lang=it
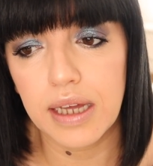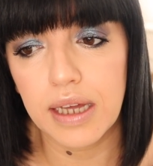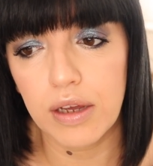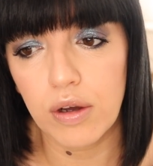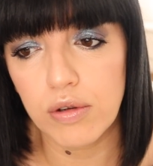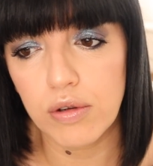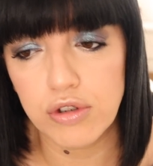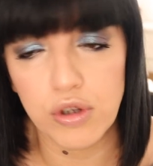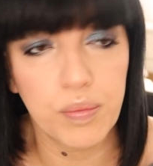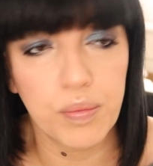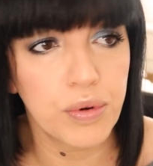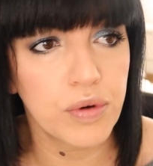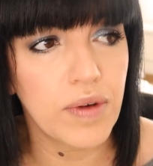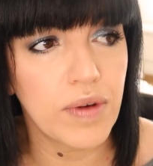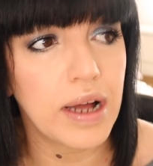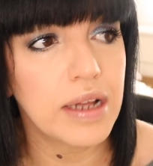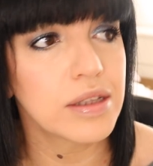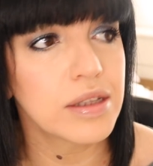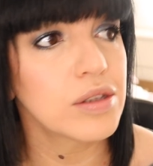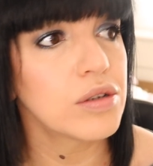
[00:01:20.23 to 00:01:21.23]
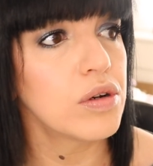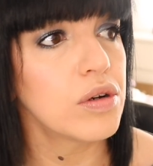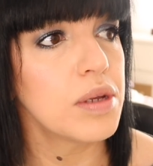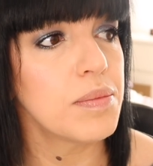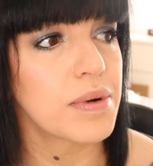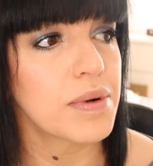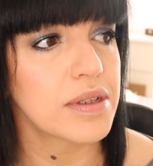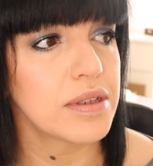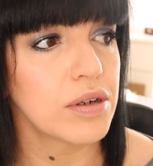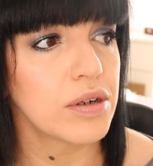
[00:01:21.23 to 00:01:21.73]
che io sto provando,
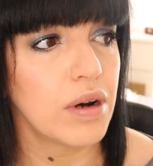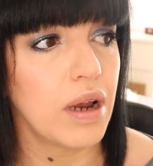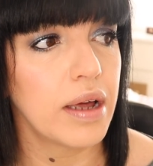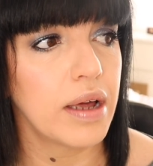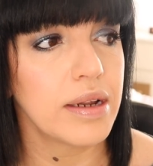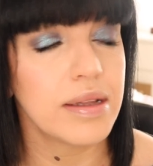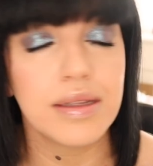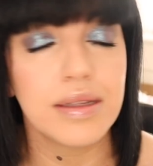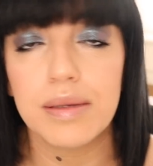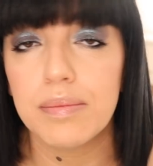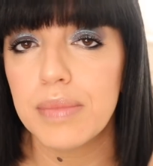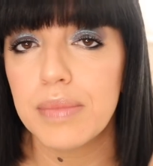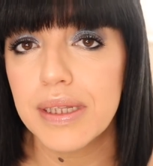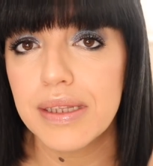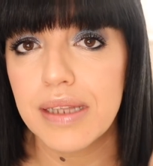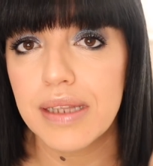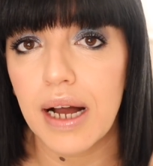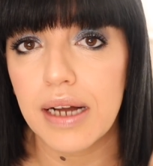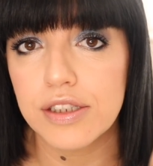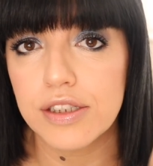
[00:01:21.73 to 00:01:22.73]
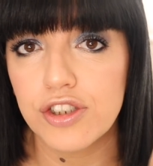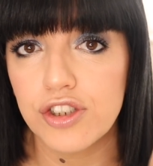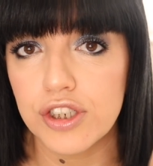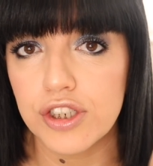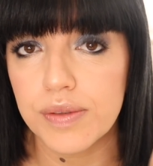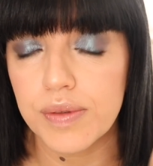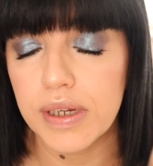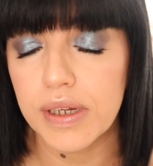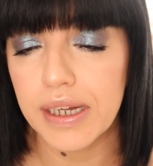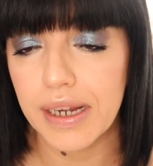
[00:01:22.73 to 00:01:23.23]
in particolare di
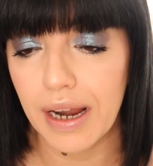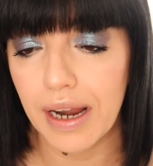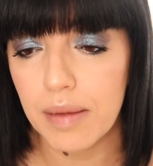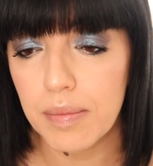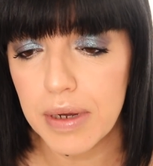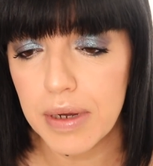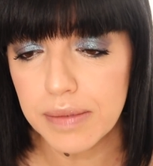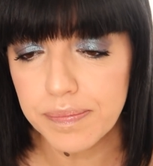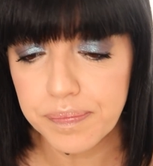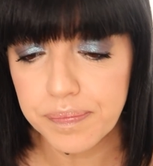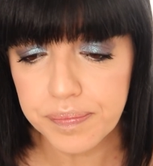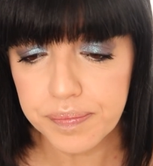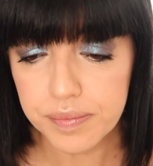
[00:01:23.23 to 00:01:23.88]
bendaggi, creme